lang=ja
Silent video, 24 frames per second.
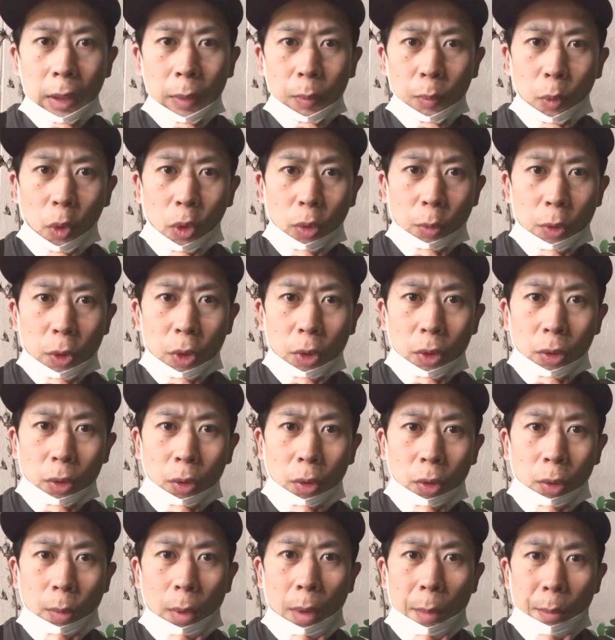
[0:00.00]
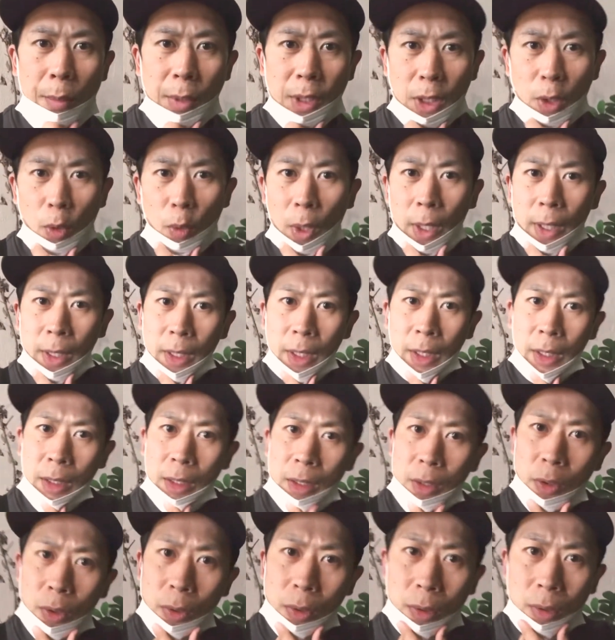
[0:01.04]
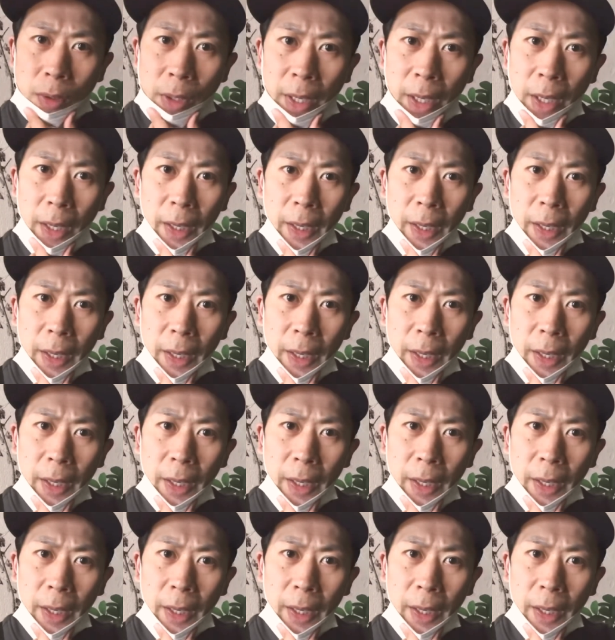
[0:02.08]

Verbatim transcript: 僕もちょっとこのまんまじゃ終われないんでちょっとね